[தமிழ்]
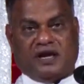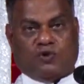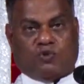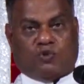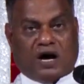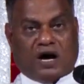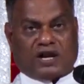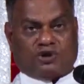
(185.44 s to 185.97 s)

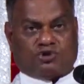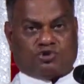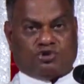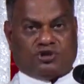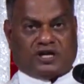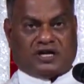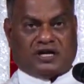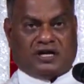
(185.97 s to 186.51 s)
வான
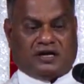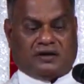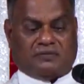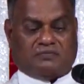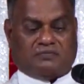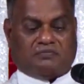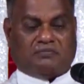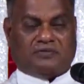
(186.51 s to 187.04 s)
தூதர்கள்
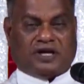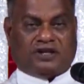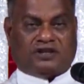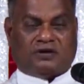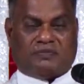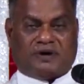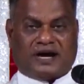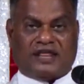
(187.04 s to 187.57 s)
இந்த
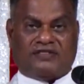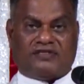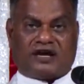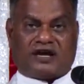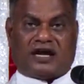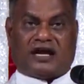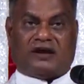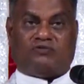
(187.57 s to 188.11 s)

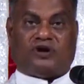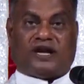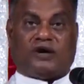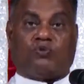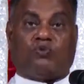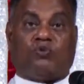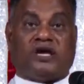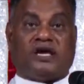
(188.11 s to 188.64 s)
மனிதர்களை விட
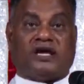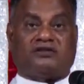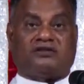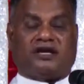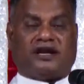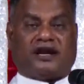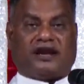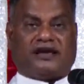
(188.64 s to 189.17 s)
உயர்ந்த
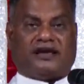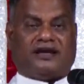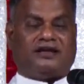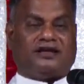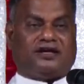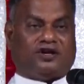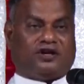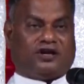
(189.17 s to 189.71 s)
நிலையில்
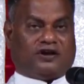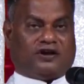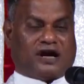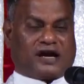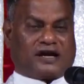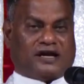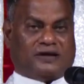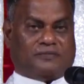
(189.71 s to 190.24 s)

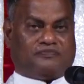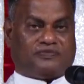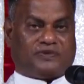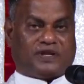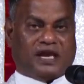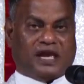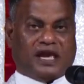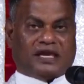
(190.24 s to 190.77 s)
இருக்கின்றார்கள்
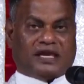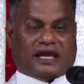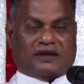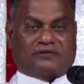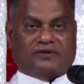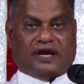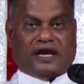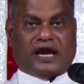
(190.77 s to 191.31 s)

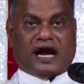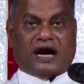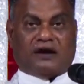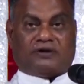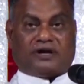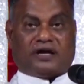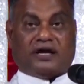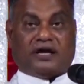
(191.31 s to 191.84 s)
எனவே
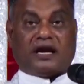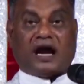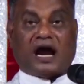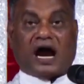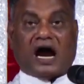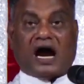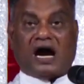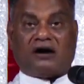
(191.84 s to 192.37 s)
அவர்கள்
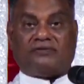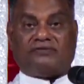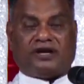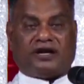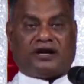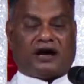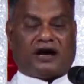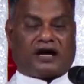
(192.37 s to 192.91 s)

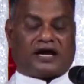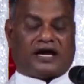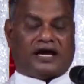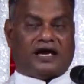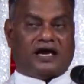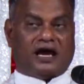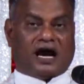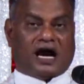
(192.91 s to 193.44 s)
ஆவிகளாக
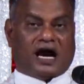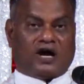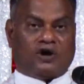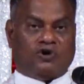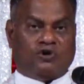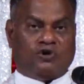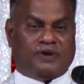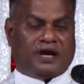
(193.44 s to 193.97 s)

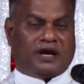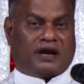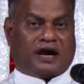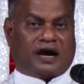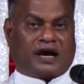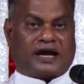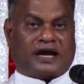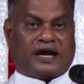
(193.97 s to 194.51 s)

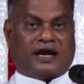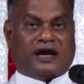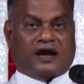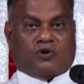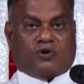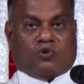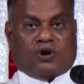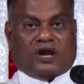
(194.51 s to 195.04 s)
அரூபிகளாக
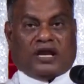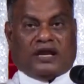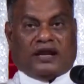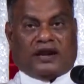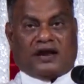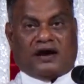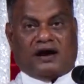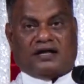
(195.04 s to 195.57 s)

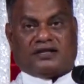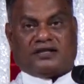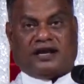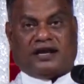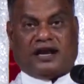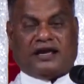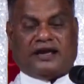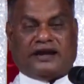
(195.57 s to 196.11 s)
உடலில்லாத
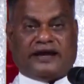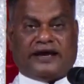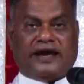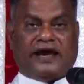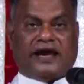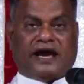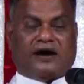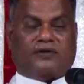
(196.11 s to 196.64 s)
நிலையிலே
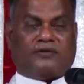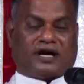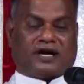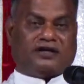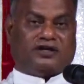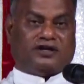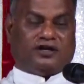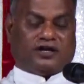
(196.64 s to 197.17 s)

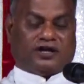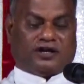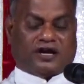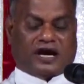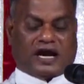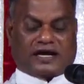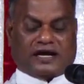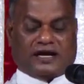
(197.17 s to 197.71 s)
அவர்கள்
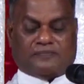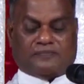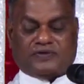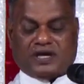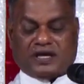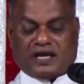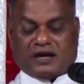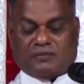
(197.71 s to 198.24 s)
இருக்கின்றார்கள்
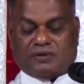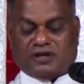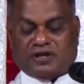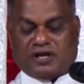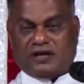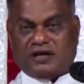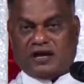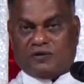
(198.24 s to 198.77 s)

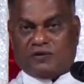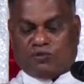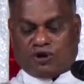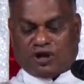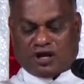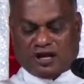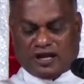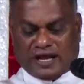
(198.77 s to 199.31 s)
என்பதை
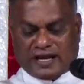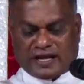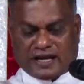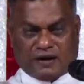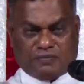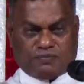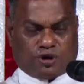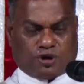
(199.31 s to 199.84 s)
முதலிலே
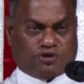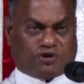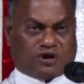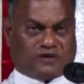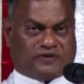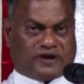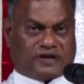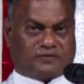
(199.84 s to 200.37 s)
நாம் புரிந்து
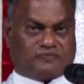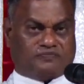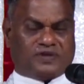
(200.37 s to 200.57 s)
கொள்ள வேண்டும்